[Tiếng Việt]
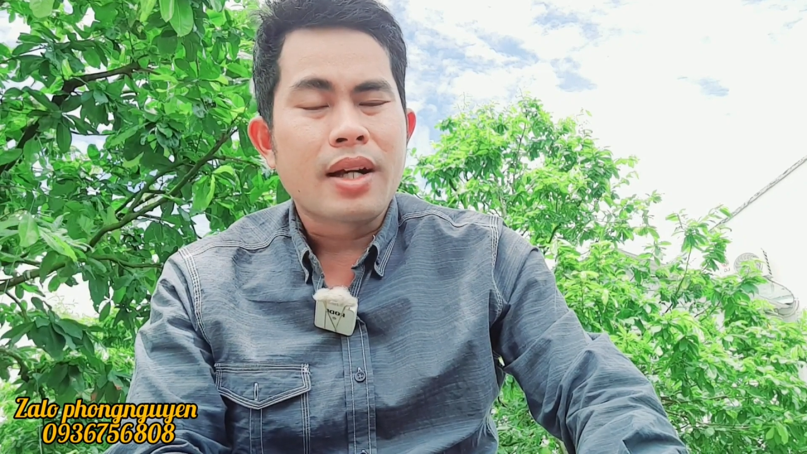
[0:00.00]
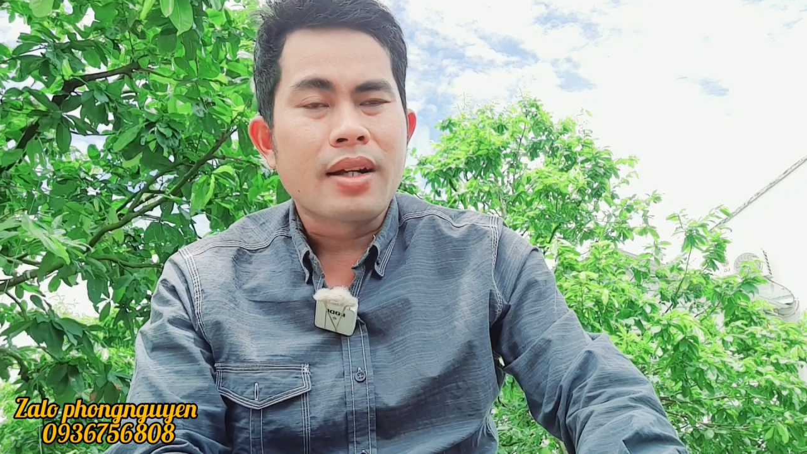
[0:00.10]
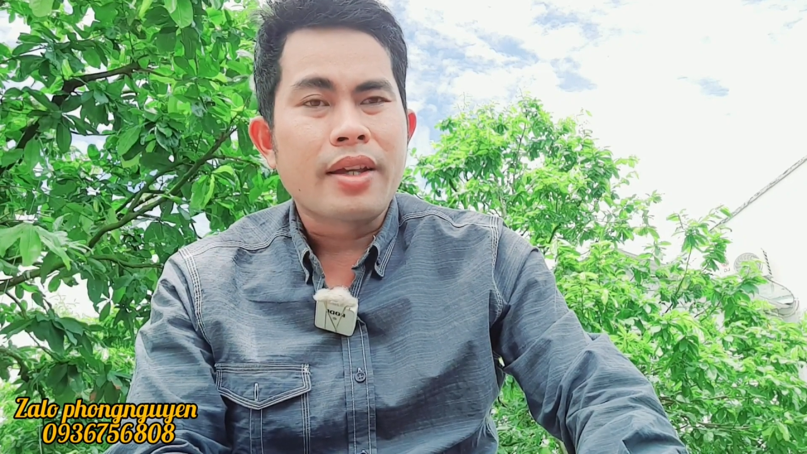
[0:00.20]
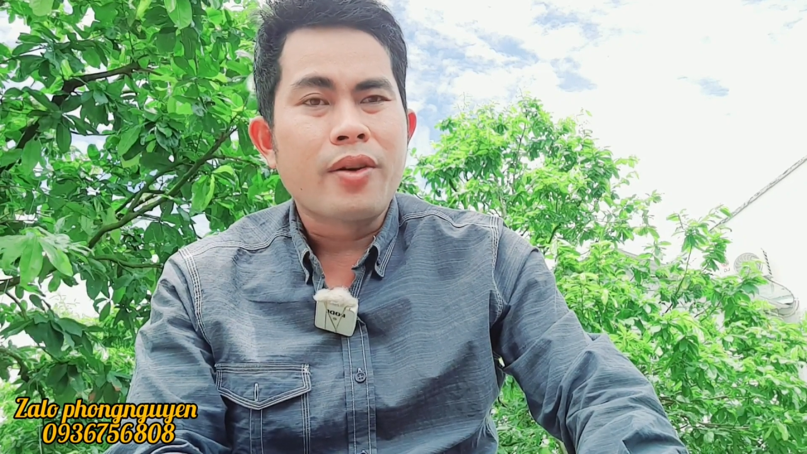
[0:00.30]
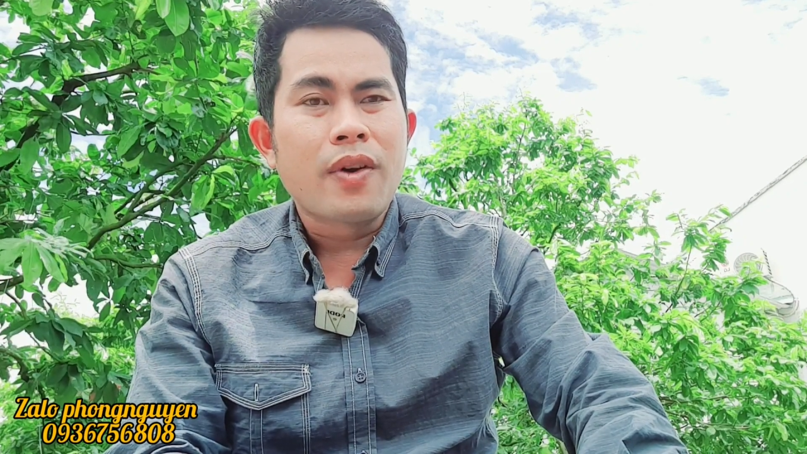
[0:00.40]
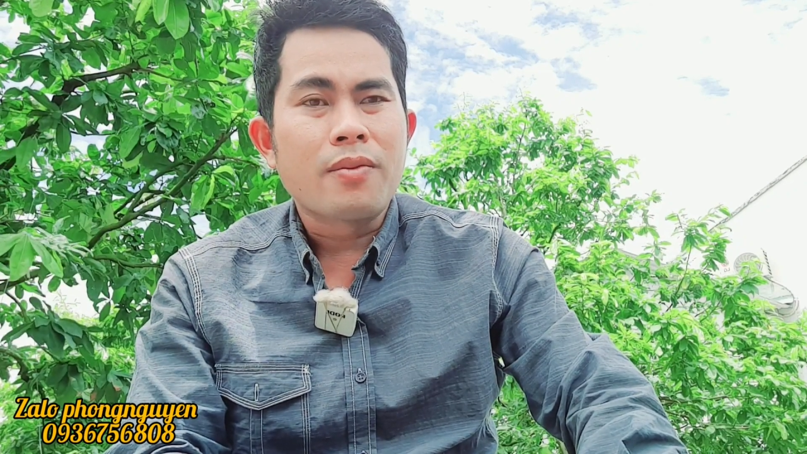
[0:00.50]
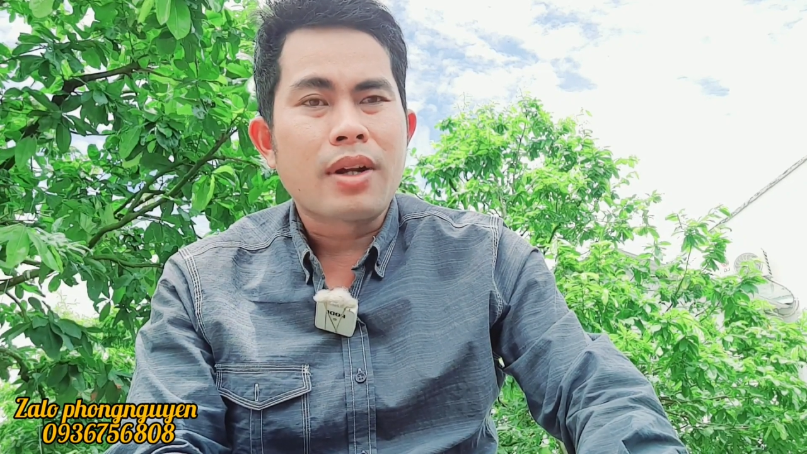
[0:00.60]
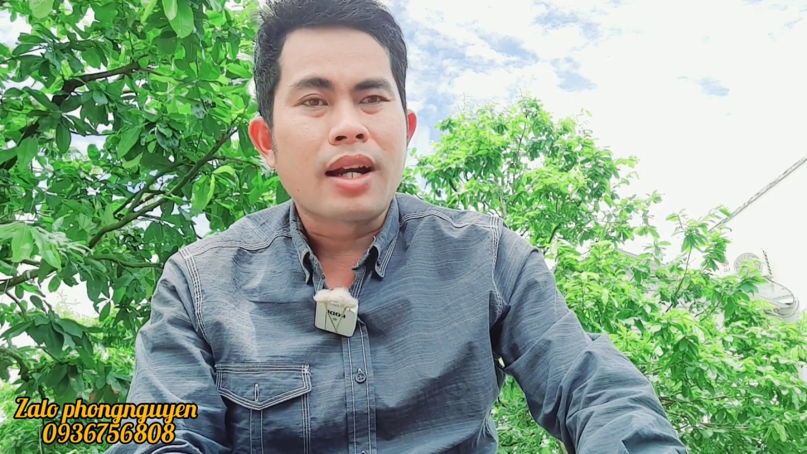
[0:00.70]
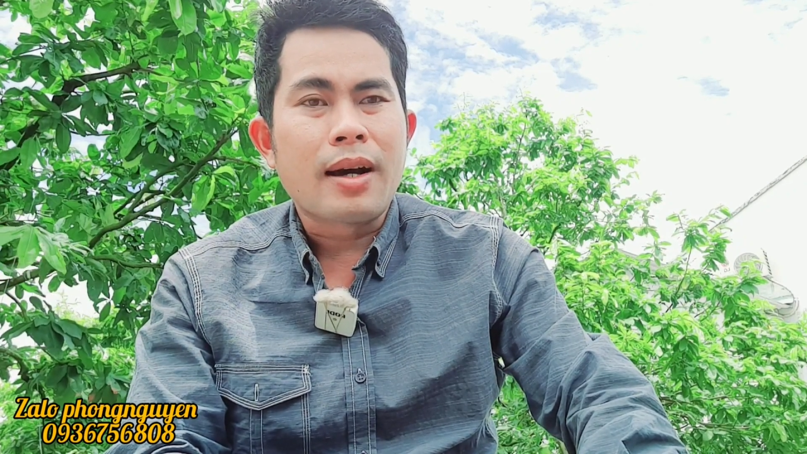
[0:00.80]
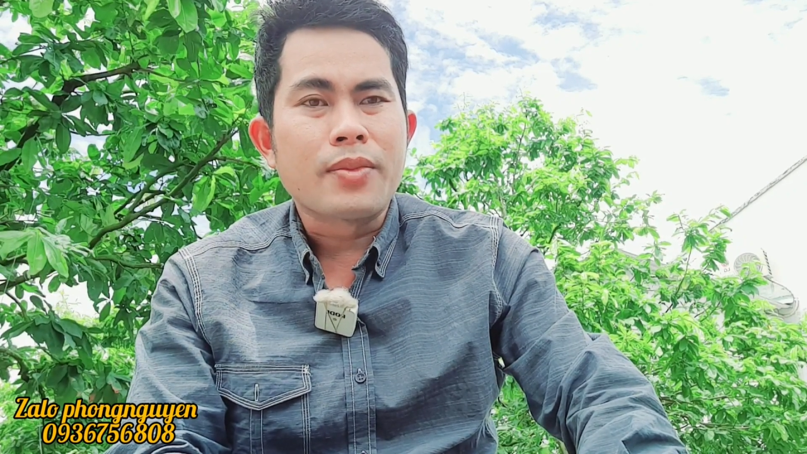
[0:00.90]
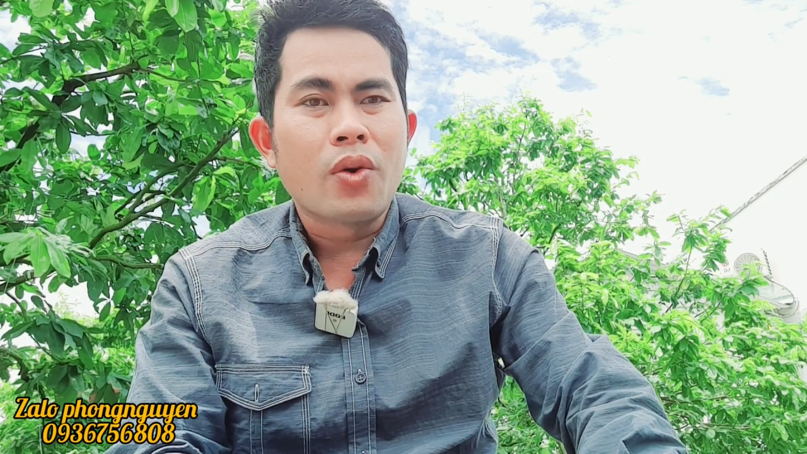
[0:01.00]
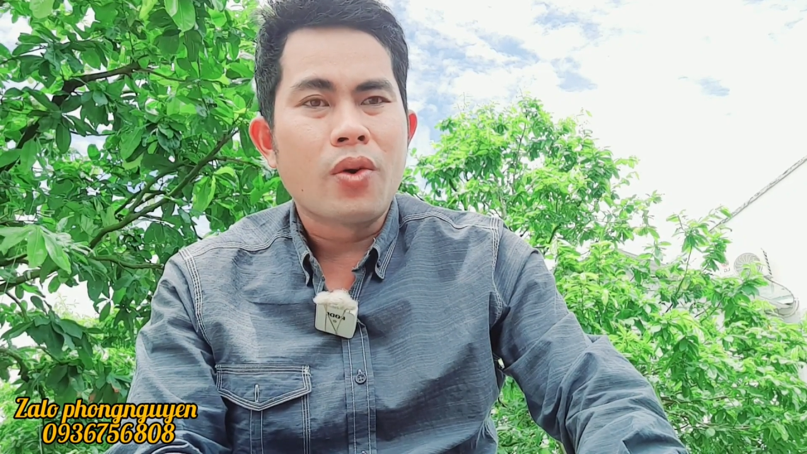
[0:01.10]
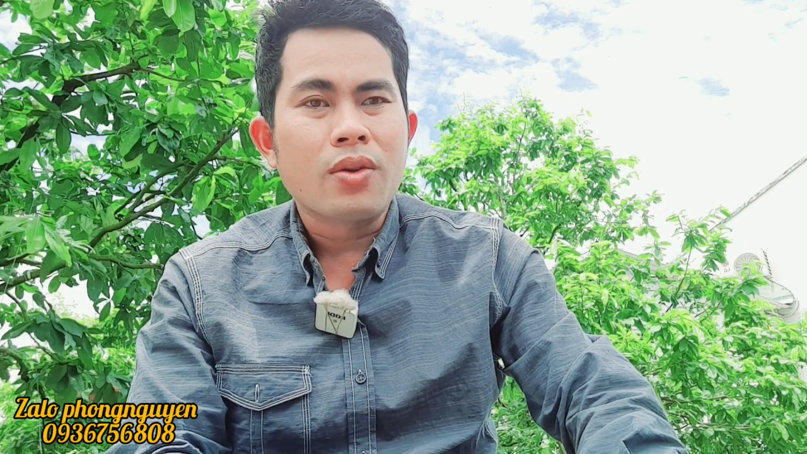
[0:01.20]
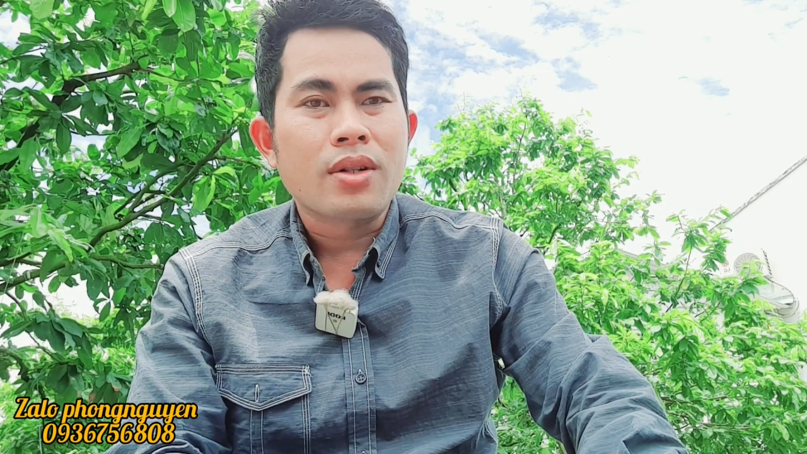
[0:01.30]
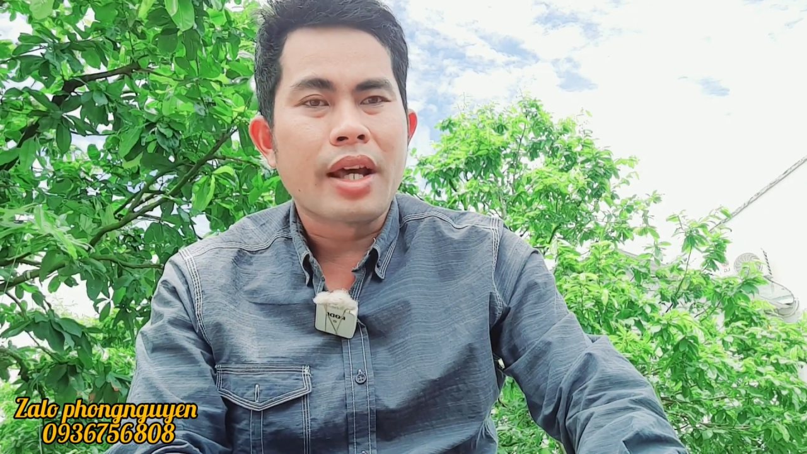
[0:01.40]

mà kêu Phong là làm thuốc